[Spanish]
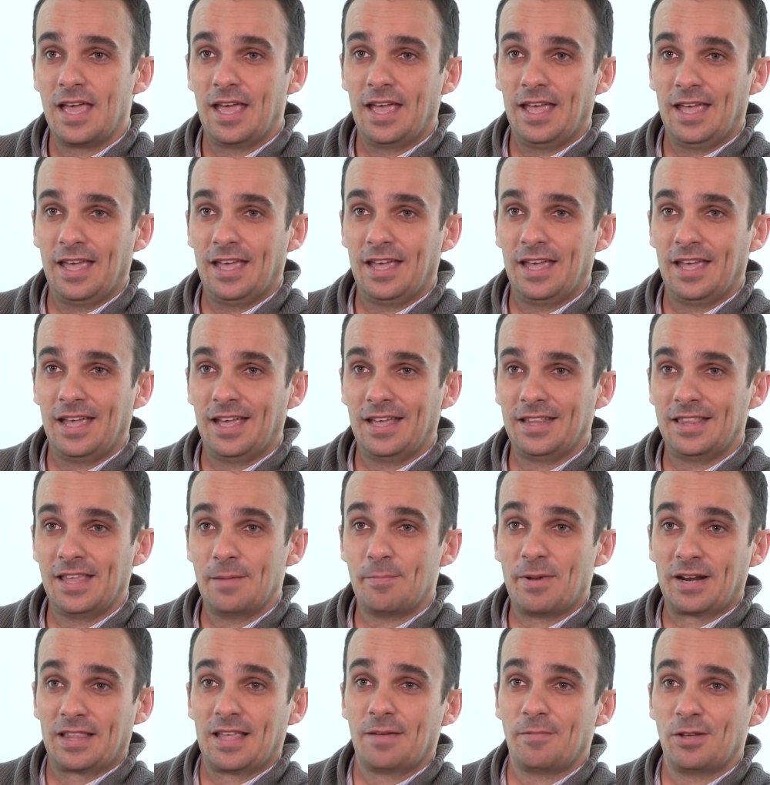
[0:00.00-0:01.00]
eh,
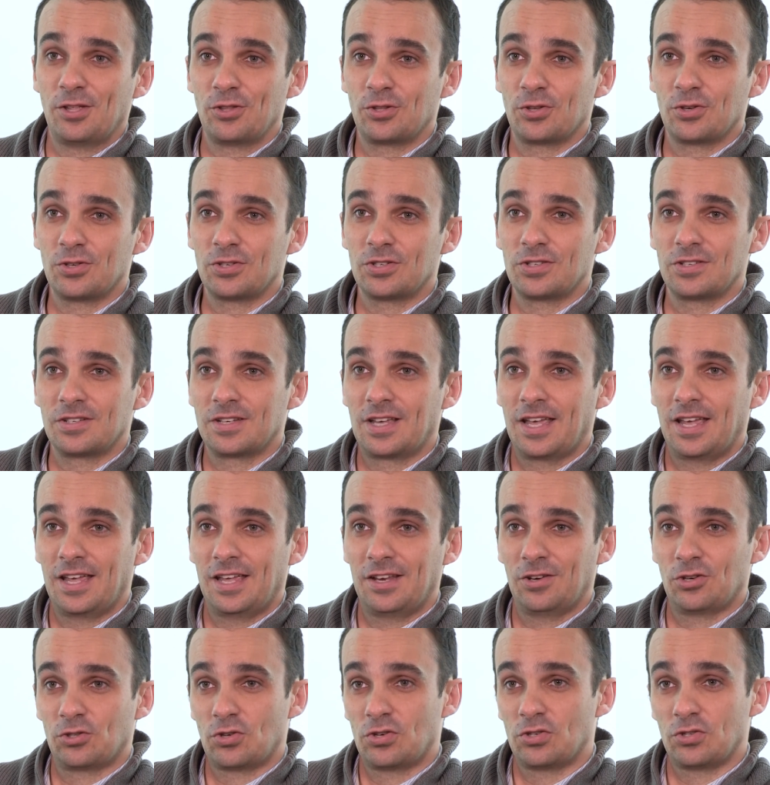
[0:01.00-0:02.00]
departamentos
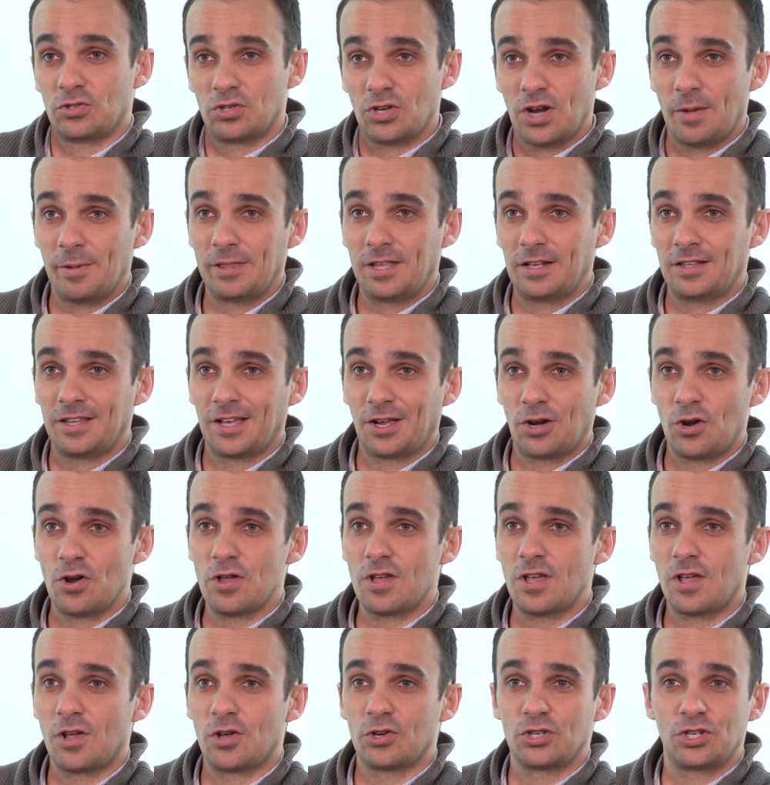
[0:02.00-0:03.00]
que no son solamente el
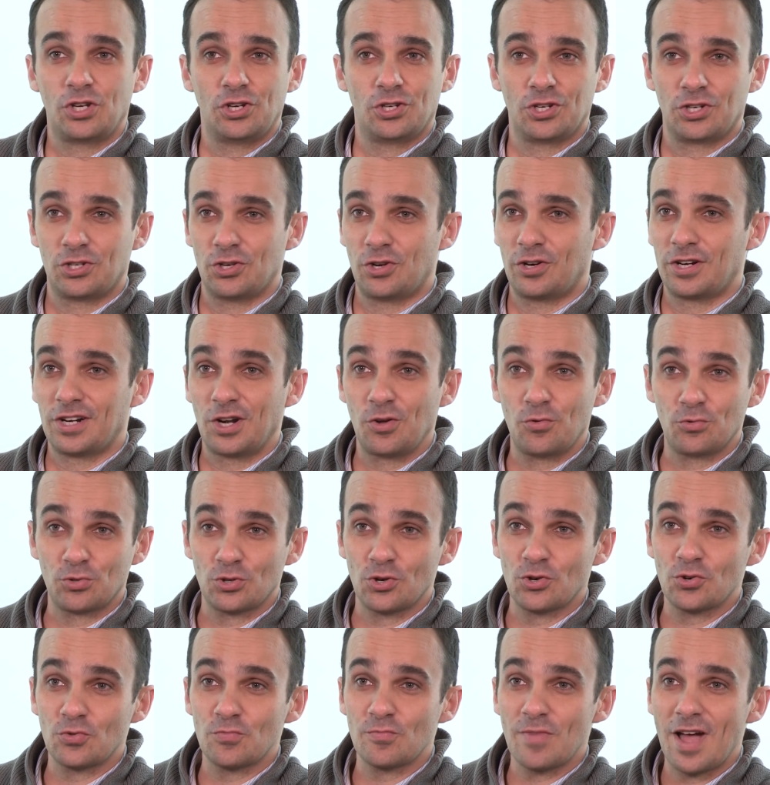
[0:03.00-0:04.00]
tecnológico, sino son
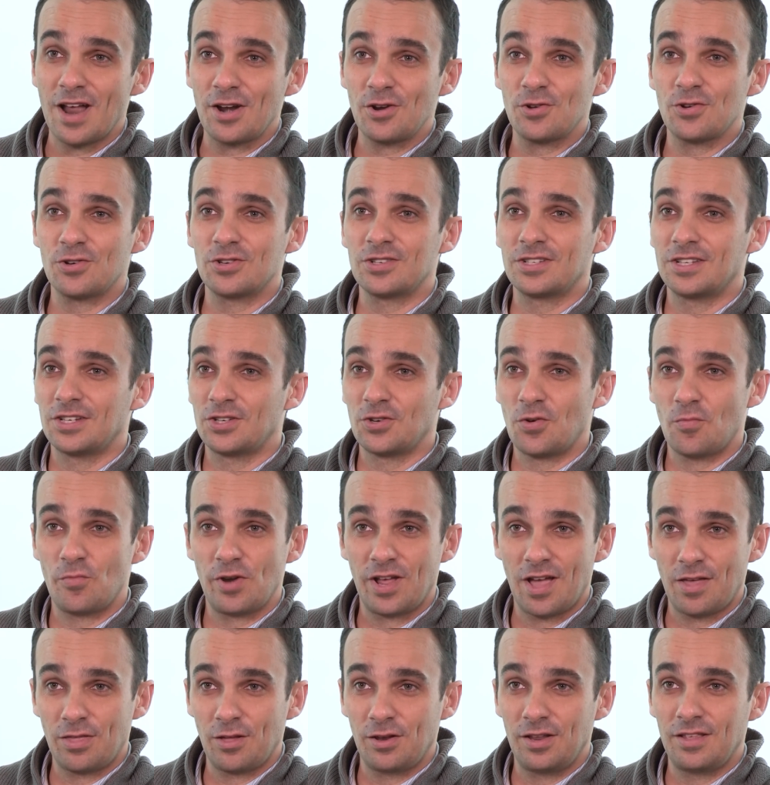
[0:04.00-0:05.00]
recursos humanos, es
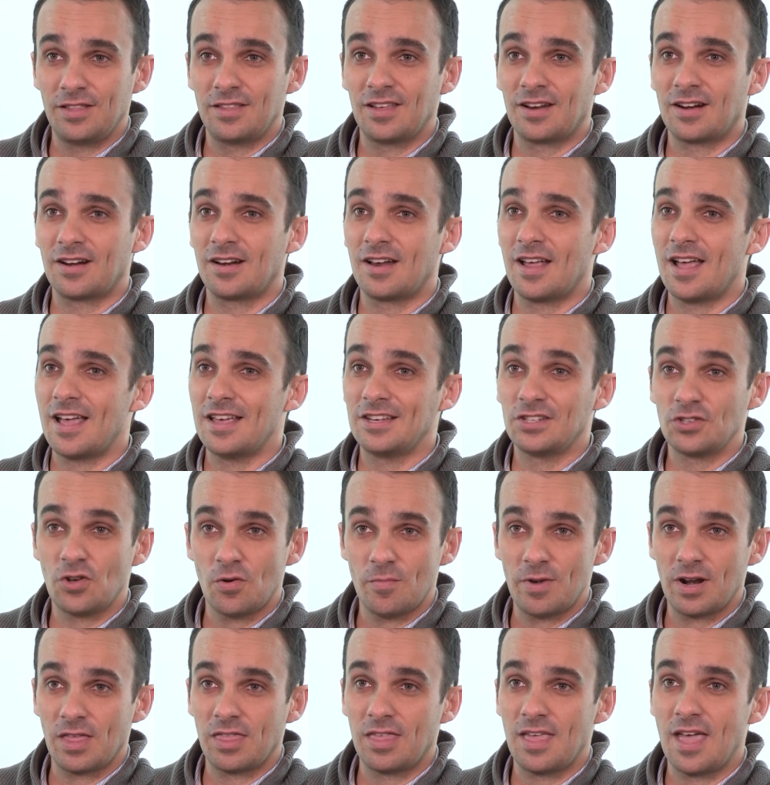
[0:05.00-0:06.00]
comunicación interna, es
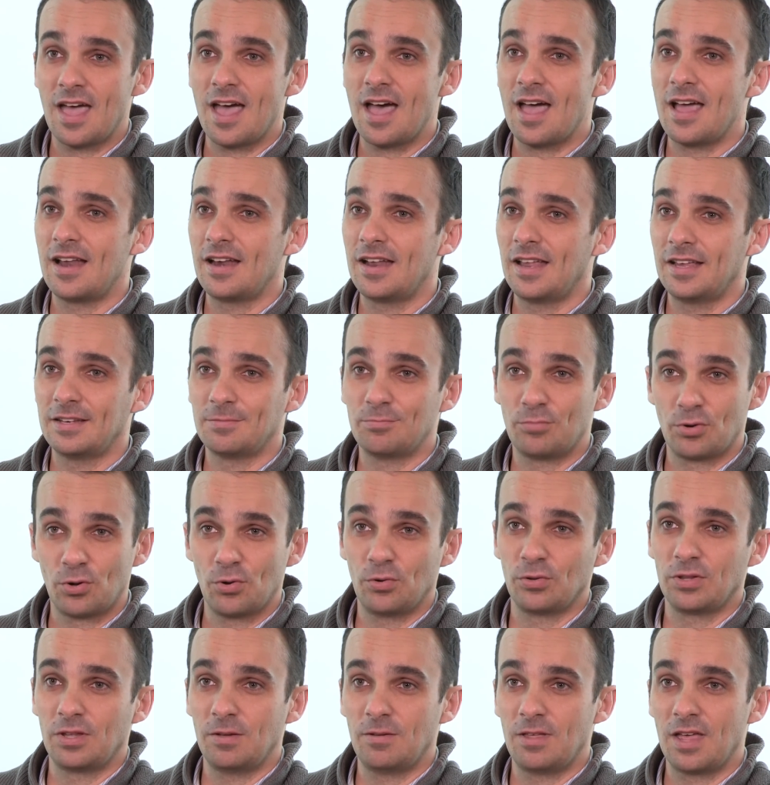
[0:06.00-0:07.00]
comercial, es
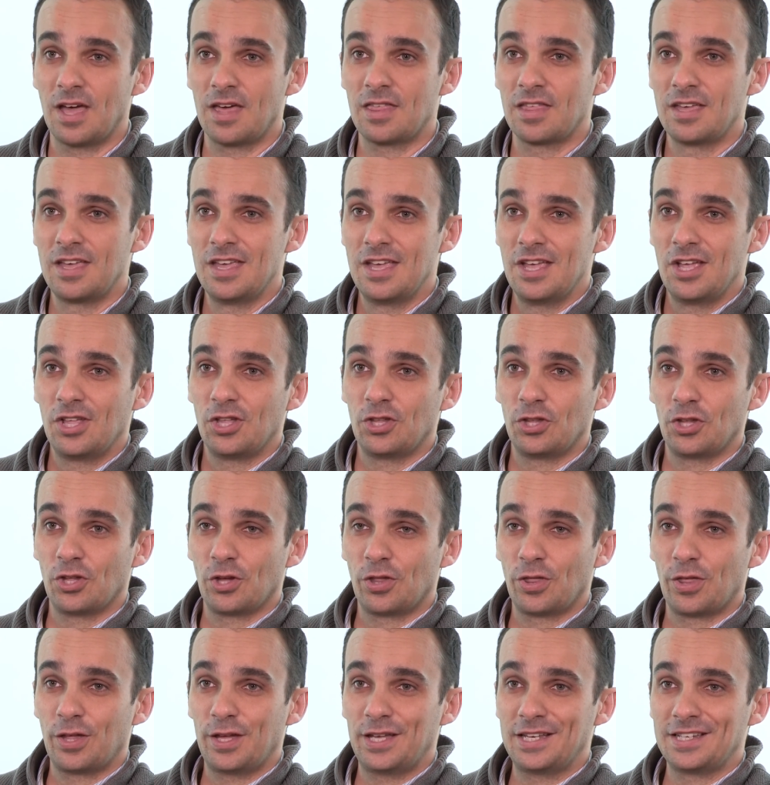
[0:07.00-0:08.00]
productividad.
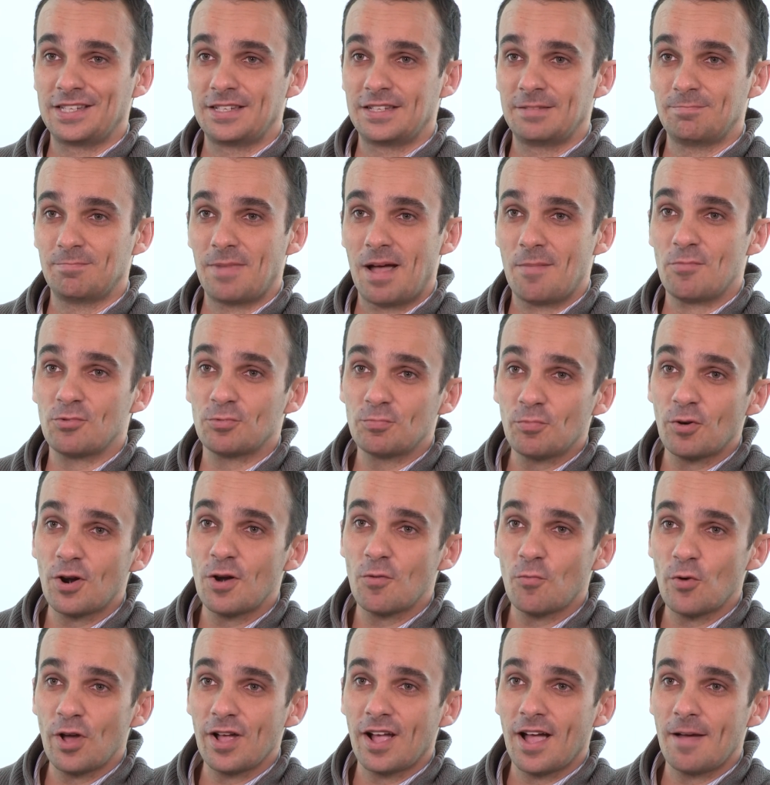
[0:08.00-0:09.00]
Entonces vamos por
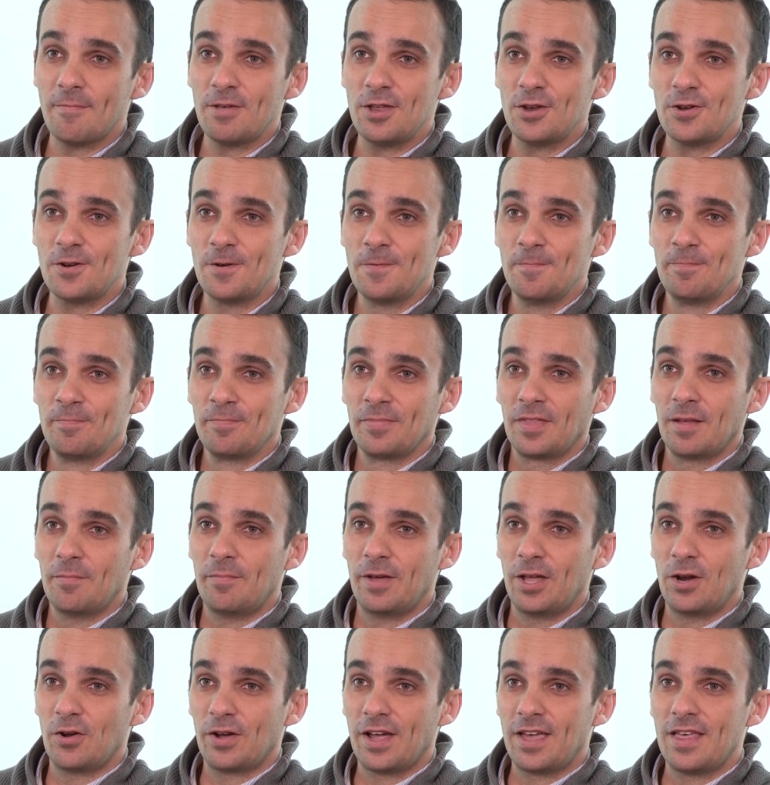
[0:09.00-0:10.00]
el buen camino,
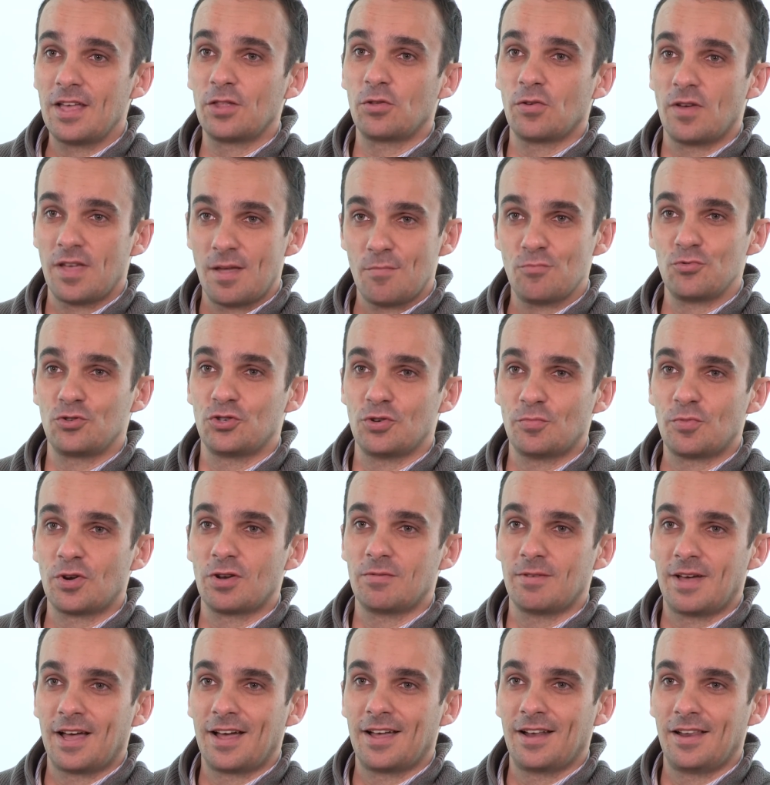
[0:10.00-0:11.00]
pero queda todavía mucho por
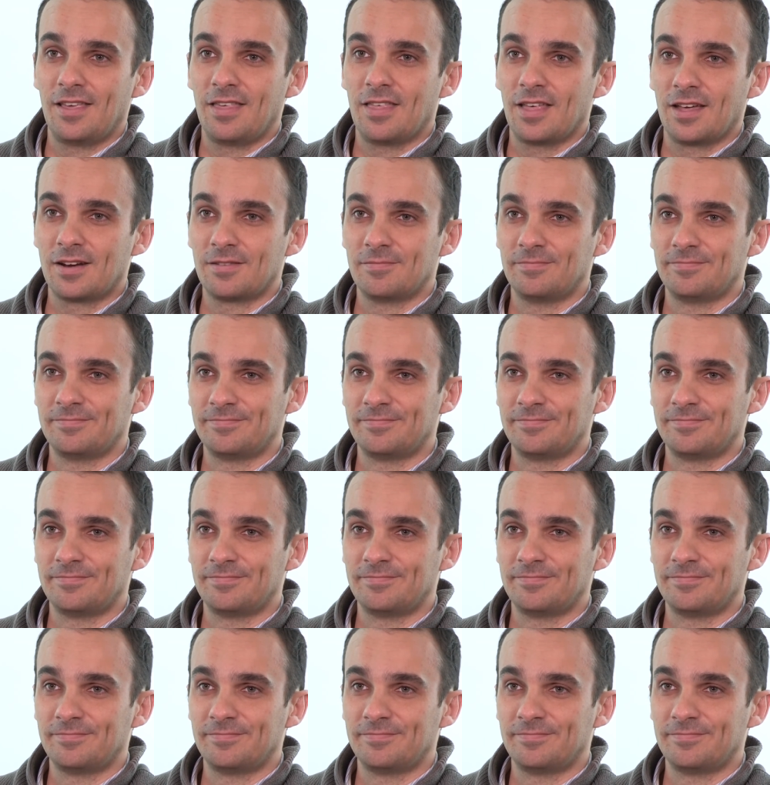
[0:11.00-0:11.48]
evangelizar.